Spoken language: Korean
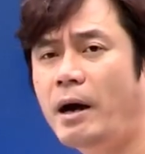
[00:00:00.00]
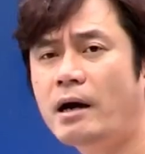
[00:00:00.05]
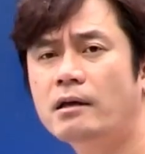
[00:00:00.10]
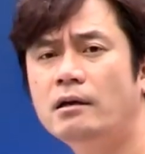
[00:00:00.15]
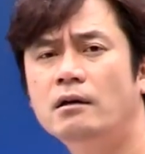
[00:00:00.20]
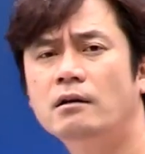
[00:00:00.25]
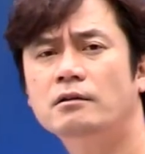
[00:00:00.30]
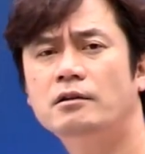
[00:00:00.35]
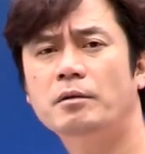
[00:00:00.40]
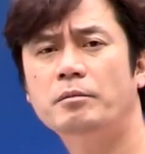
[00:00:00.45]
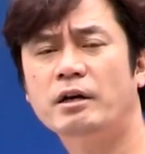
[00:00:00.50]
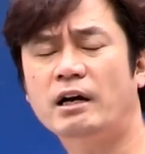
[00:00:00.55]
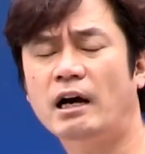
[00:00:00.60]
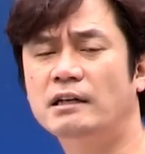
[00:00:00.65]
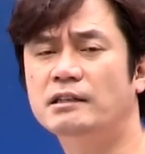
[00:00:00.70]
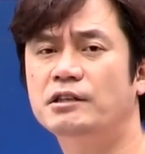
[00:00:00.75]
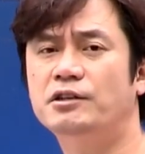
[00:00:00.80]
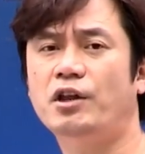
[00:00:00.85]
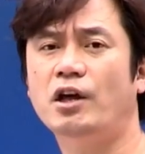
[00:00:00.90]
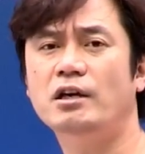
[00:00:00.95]
파견한것 때문에
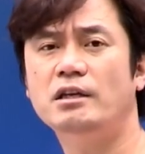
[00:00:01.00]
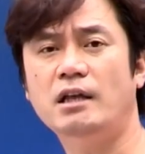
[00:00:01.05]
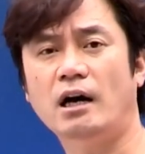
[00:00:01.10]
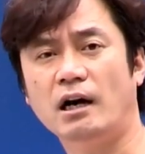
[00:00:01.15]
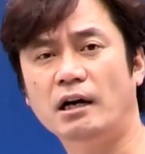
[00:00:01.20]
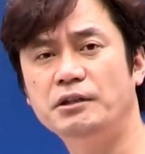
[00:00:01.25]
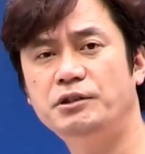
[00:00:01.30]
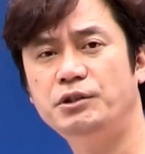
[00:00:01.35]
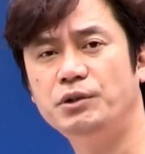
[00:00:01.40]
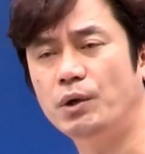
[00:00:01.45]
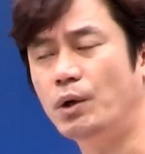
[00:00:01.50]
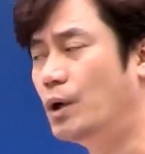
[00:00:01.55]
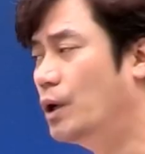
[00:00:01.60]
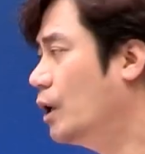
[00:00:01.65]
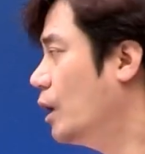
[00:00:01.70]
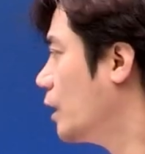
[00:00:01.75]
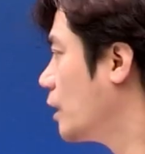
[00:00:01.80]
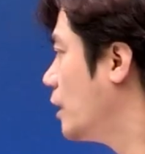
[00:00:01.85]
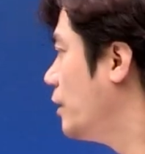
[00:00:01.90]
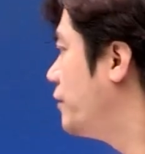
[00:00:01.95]
강제 퇴위 당하지요.
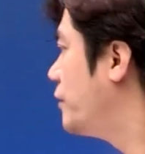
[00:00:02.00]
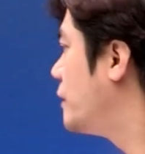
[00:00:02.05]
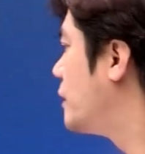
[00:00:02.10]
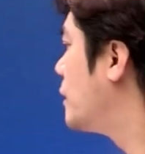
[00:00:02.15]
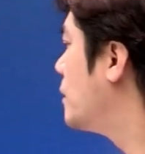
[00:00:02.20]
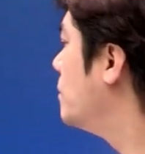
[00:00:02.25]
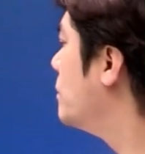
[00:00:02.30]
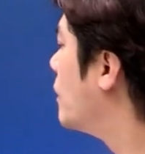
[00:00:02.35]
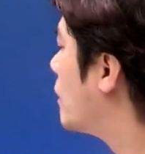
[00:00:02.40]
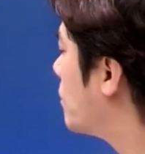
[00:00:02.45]
그래서 지금